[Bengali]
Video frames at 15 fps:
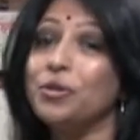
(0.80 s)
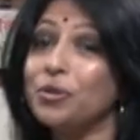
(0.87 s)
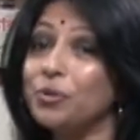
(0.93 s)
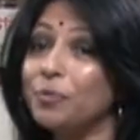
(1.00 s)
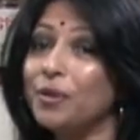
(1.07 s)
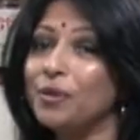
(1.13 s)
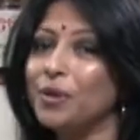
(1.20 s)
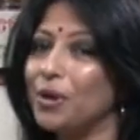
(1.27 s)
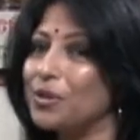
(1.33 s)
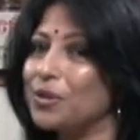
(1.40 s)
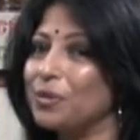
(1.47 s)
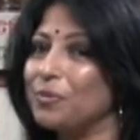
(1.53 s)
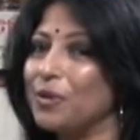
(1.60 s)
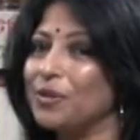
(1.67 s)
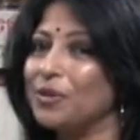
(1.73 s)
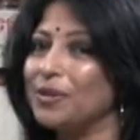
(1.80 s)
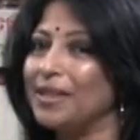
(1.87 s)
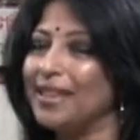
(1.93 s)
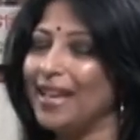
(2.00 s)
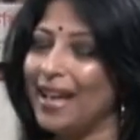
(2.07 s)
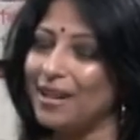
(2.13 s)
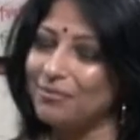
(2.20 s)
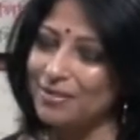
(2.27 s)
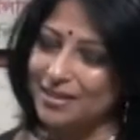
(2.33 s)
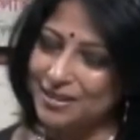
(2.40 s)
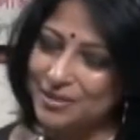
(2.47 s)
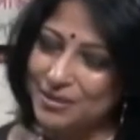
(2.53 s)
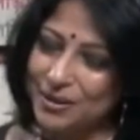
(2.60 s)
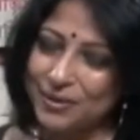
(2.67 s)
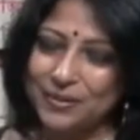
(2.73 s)
সুপ্রিয় দর্শক মণ্ডলী
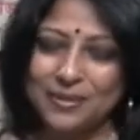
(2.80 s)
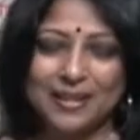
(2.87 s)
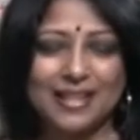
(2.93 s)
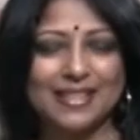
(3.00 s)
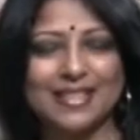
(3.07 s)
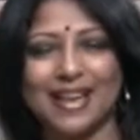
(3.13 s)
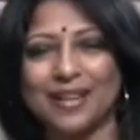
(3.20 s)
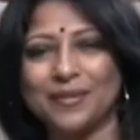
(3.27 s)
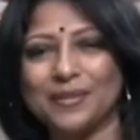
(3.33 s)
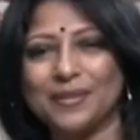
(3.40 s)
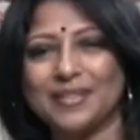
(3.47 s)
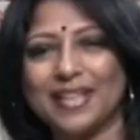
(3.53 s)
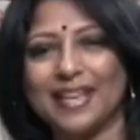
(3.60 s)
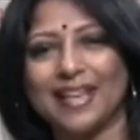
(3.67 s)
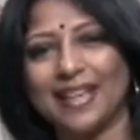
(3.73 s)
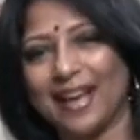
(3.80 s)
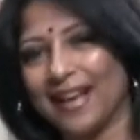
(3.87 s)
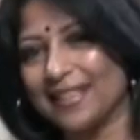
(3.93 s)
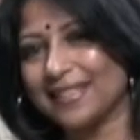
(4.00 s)
আপনাদের সকলকে স্বাগত জানাই